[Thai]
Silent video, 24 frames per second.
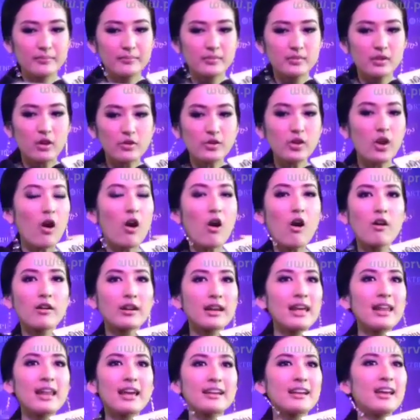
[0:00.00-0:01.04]
น้องๆ
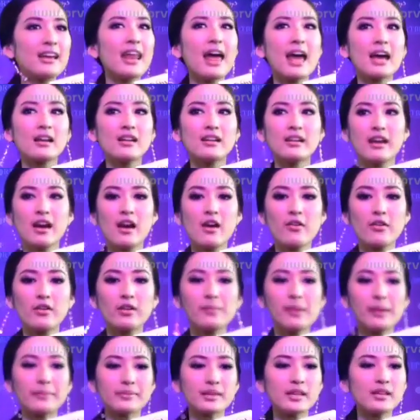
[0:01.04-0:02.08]
น่ารักน่ารักเลย เขาก็
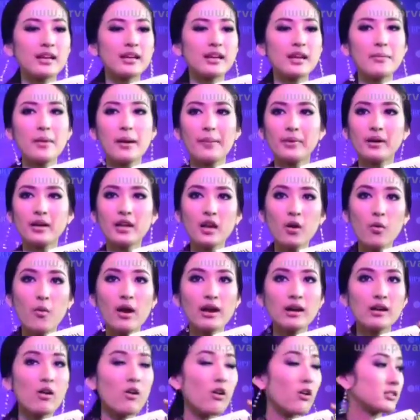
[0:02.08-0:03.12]
แบบเตือนนะแบบ เฮ้ย ระวั
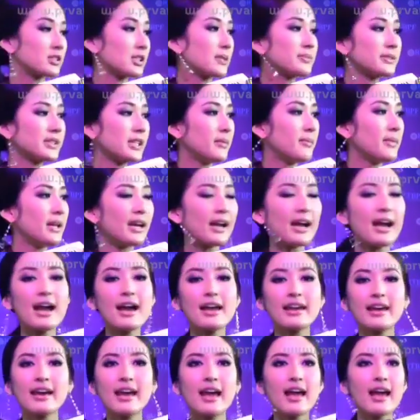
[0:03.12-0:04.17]
งของทรัพย์สินมีค่า
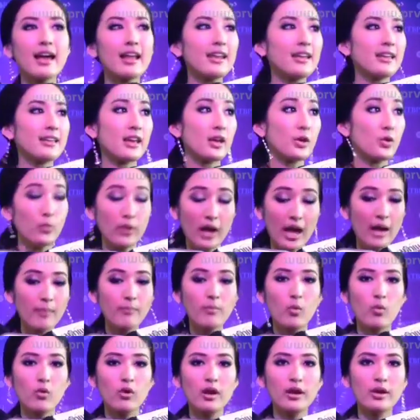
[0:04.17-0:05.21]
นะคะอะไรอย่างเงี้ยอยู่หน้า
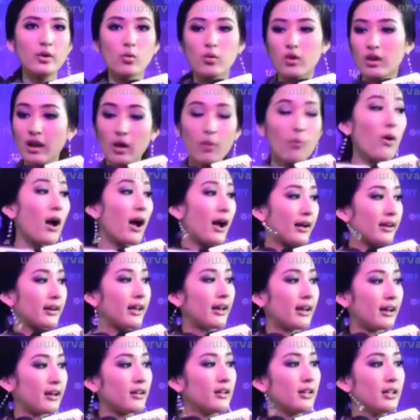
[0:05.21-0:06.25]
บูธเลยหนูก็ระวัง
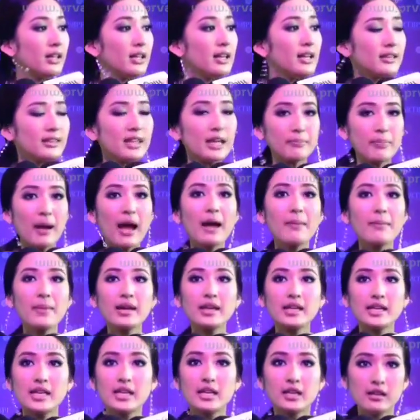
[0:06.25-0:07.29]
นะคะตัดภาพใหม่
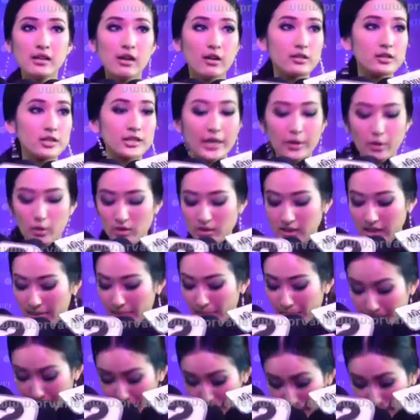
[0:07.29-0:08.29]
อีกที คือเราจะใช้โทรศัพท์